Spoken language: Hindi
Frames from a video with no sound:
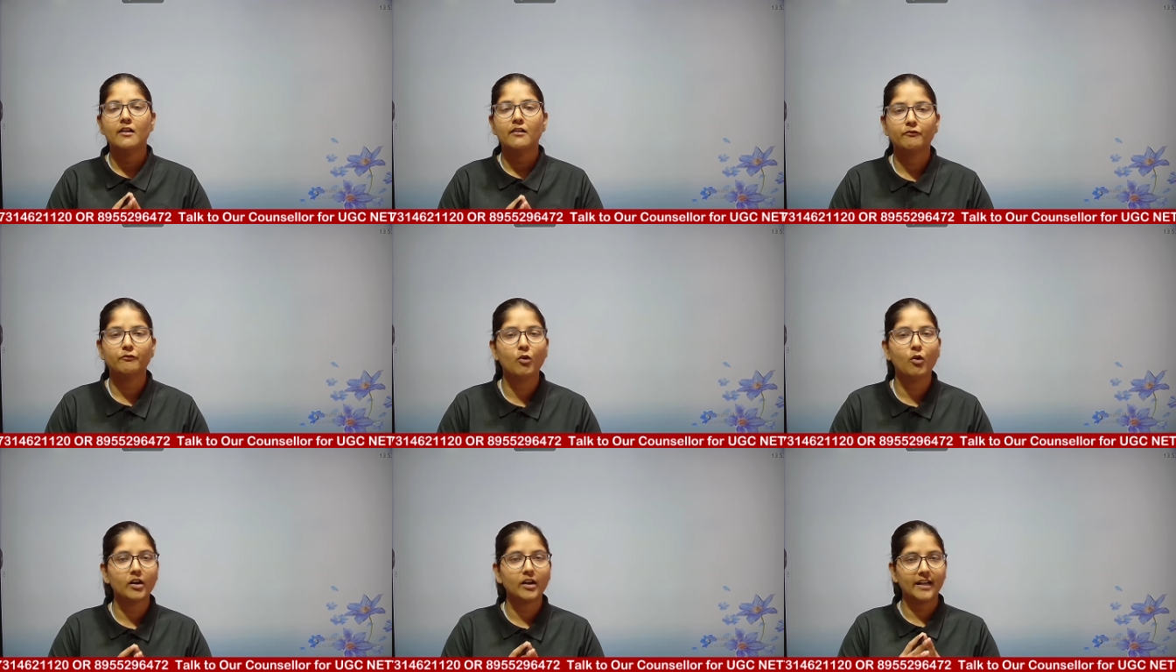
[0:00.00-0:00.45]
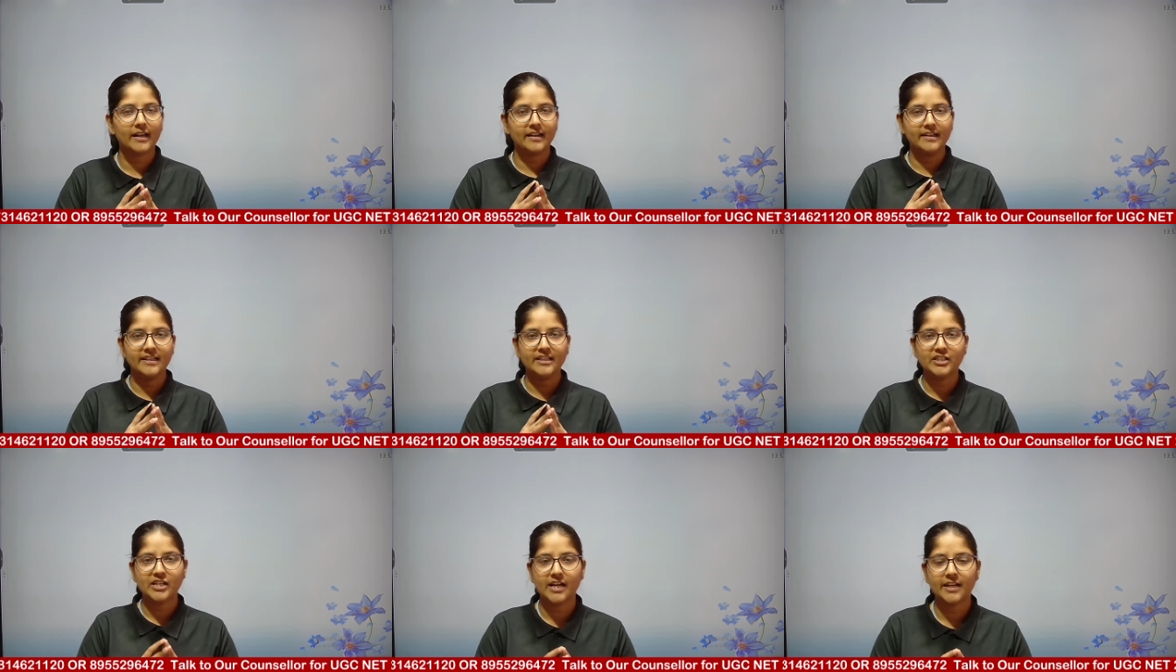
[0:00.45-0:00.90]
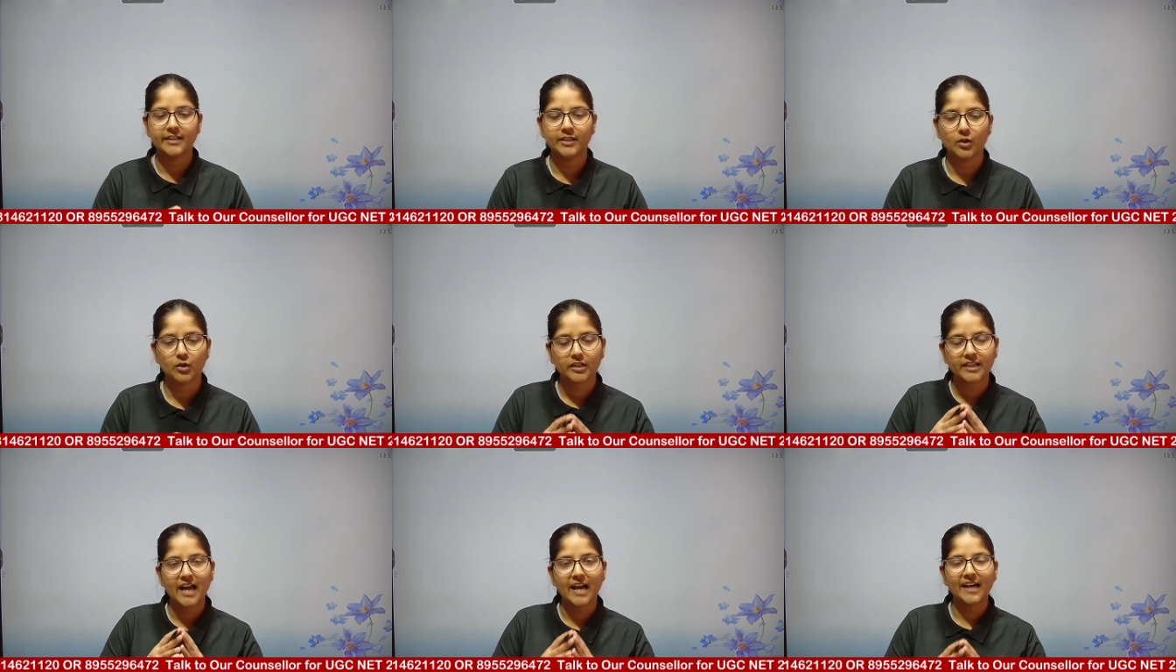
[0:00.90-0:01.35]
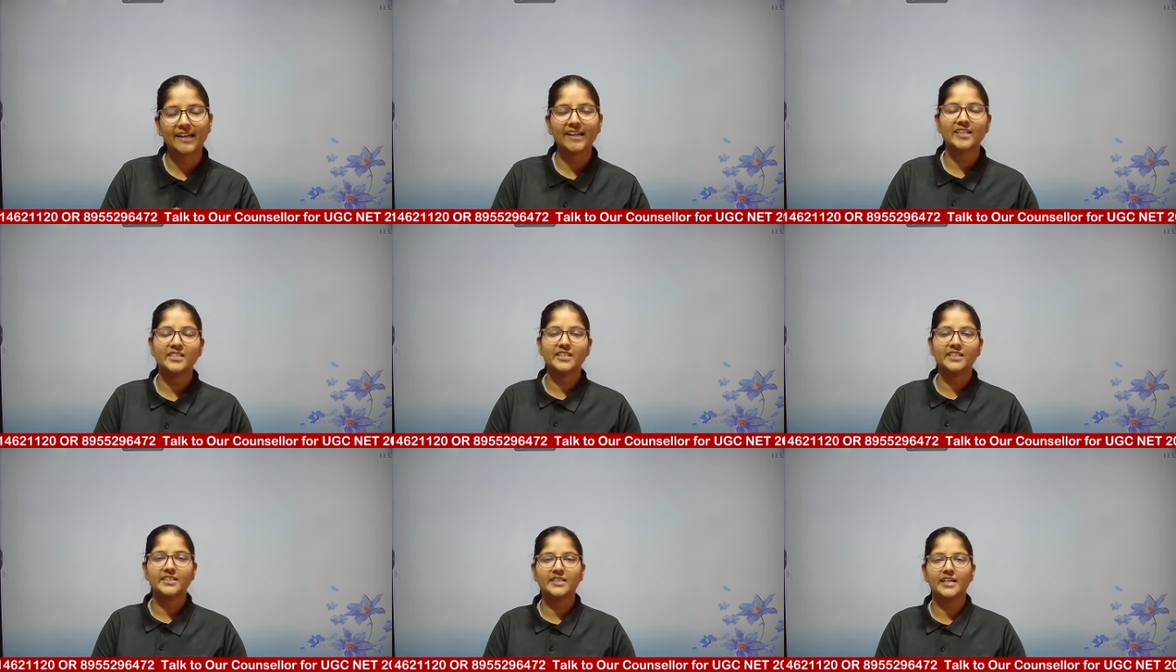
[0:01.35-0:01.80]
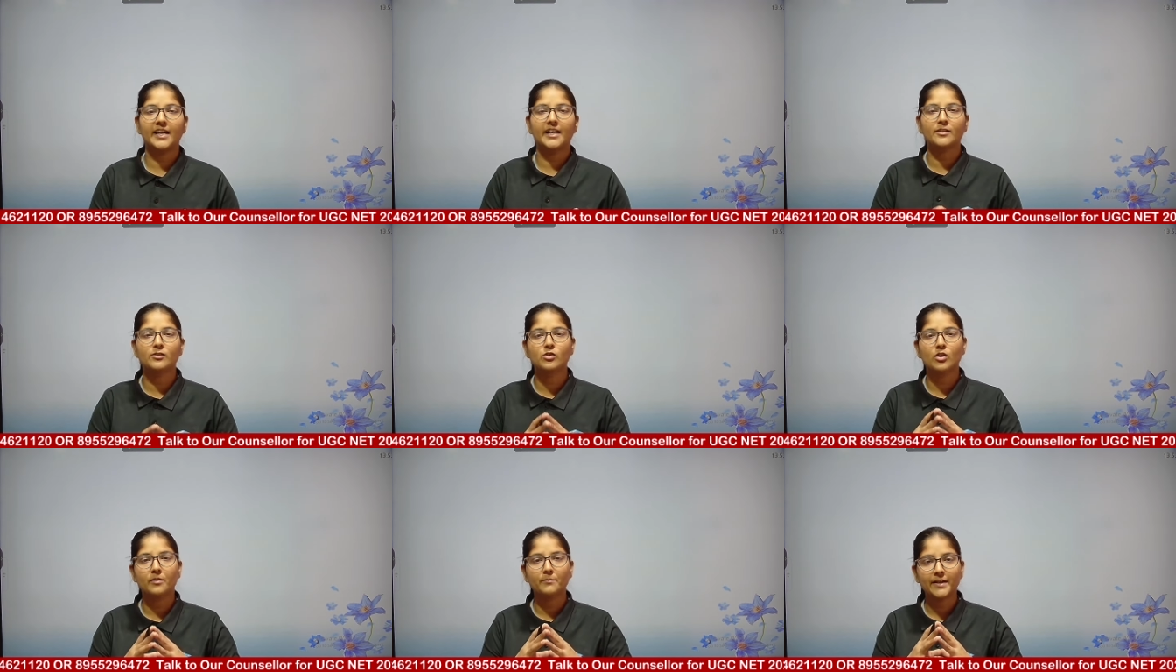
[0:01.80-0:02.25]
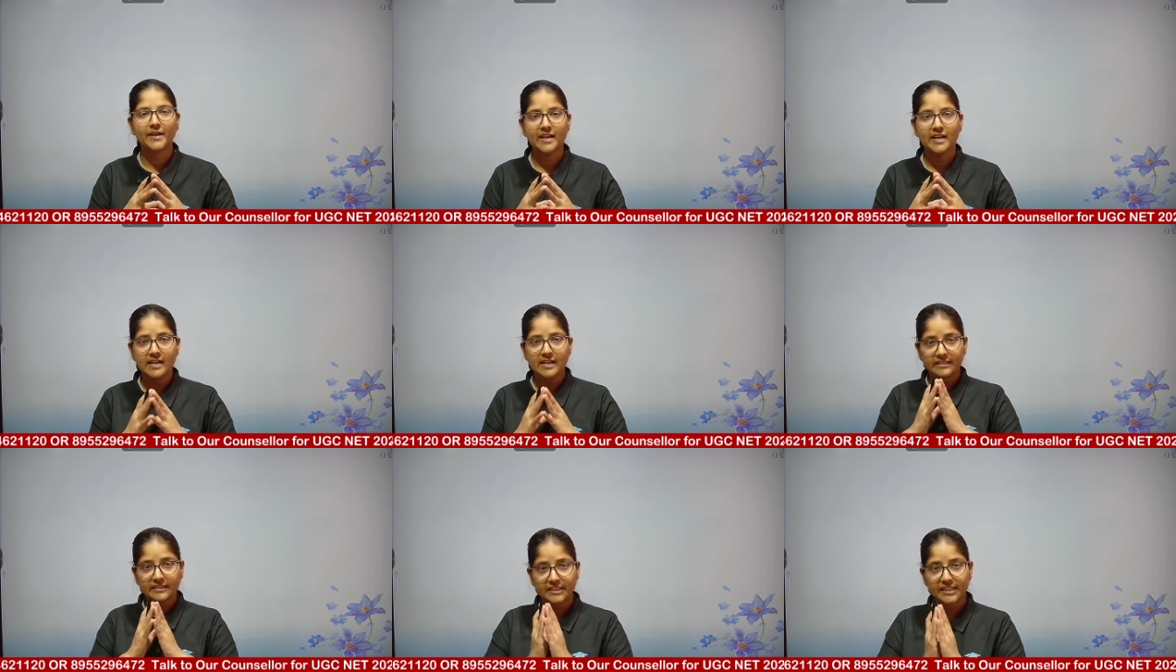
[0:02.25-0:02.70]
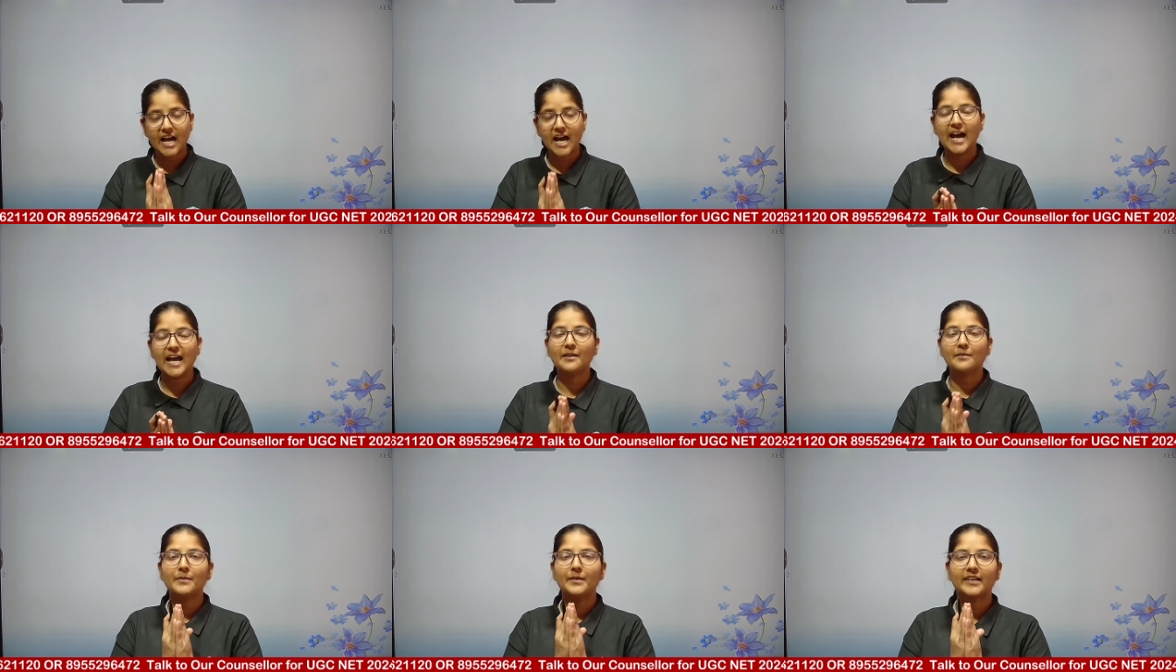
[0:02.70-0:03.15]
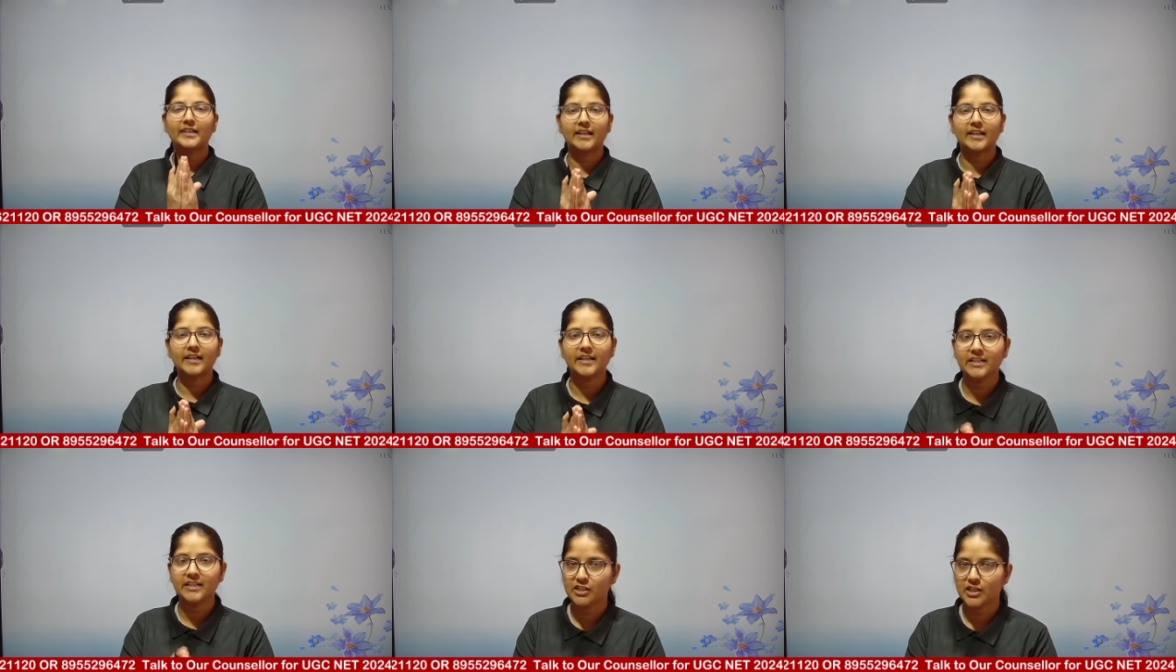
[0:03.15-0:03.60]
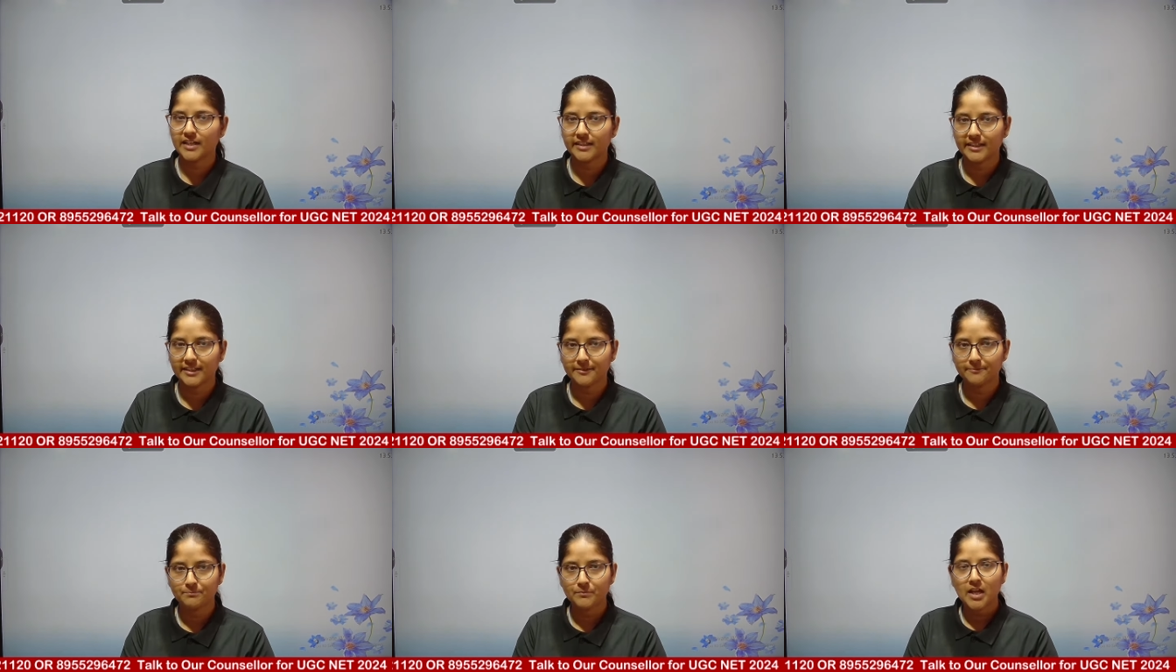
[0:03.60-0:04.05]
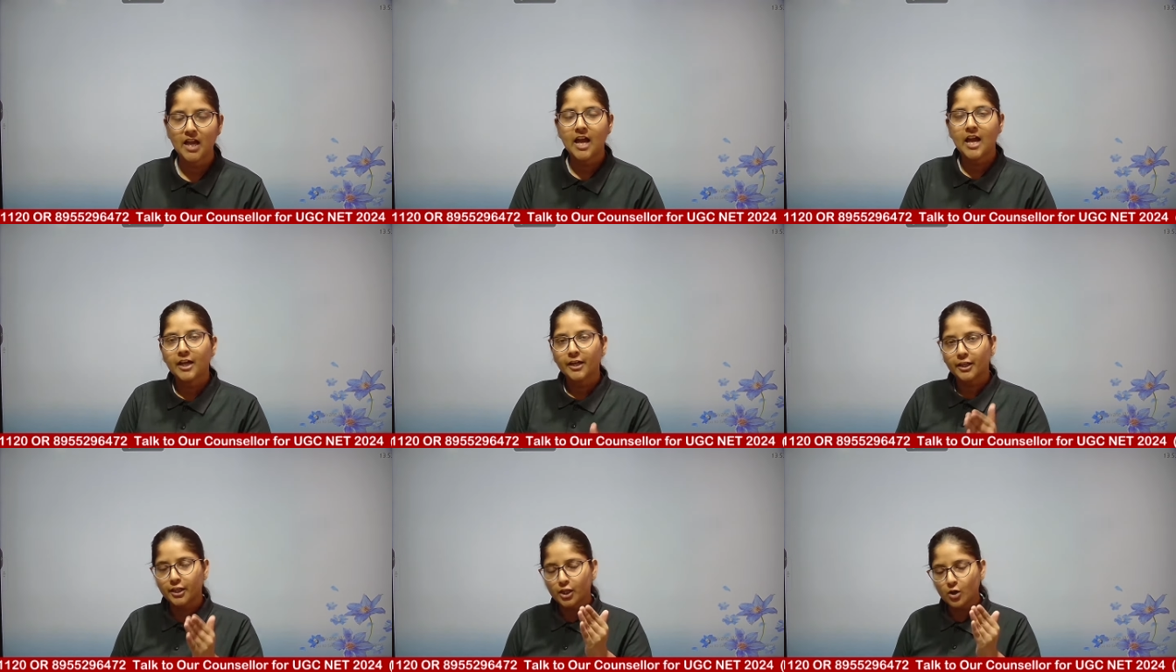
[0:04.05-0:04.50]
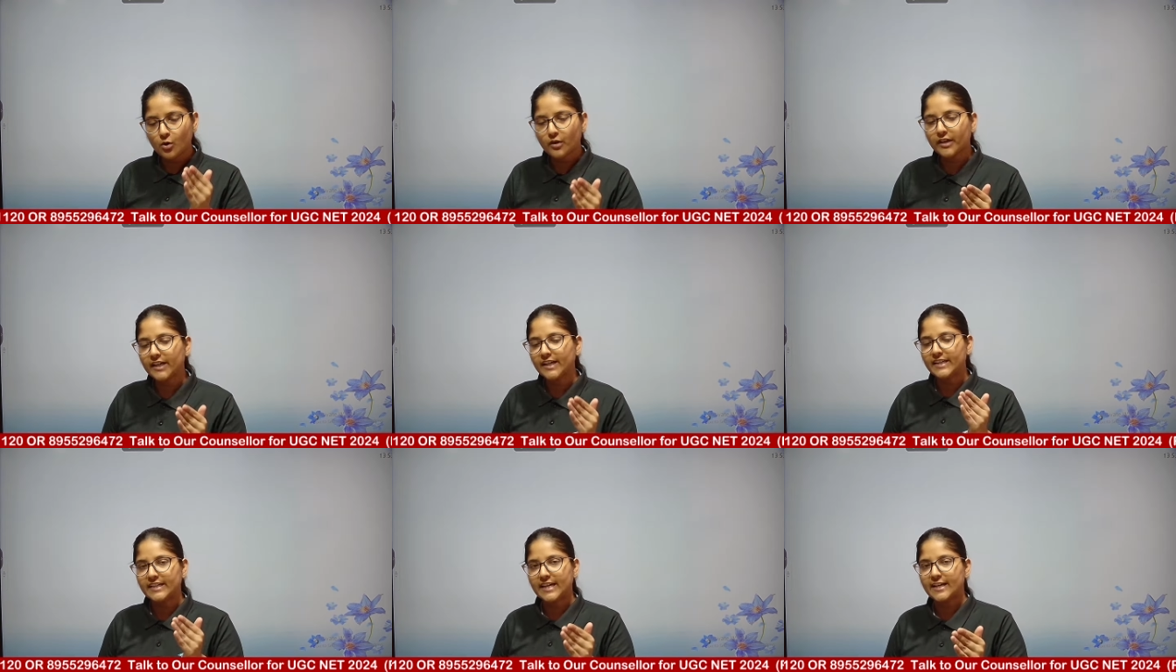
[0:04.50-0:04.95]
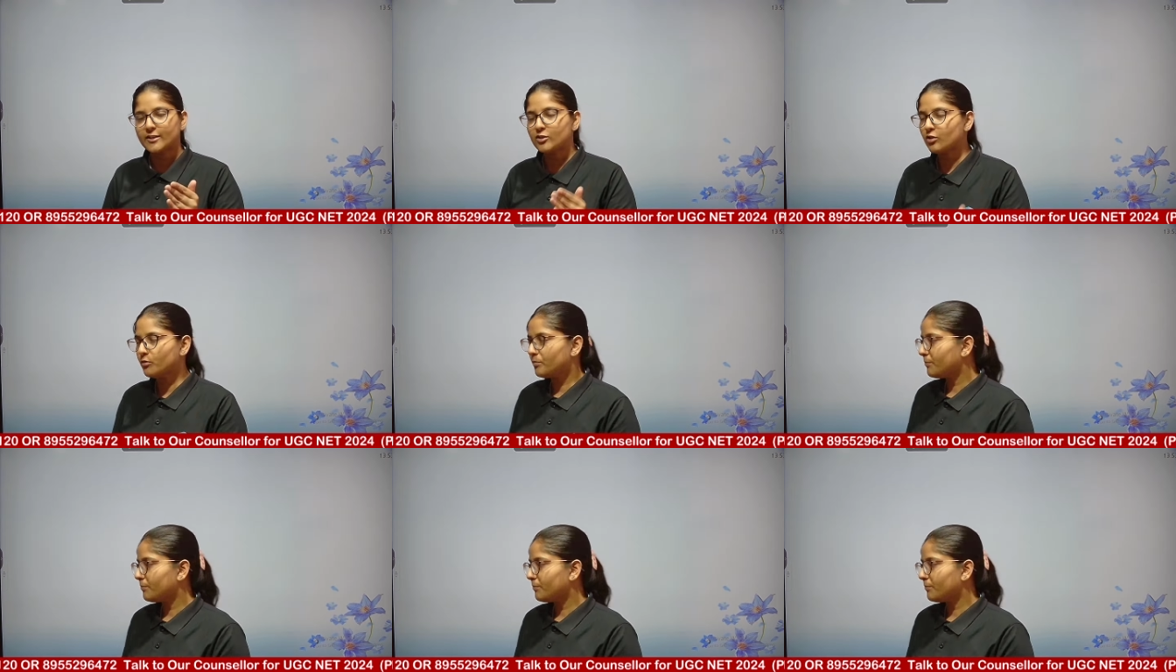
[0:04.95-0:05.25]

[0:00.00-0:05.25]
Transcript: वो करनी चाहिए और क्या क्या चीजें हैं जो हमें ध्यान में रखनी चाहिए क्योंकि ये जो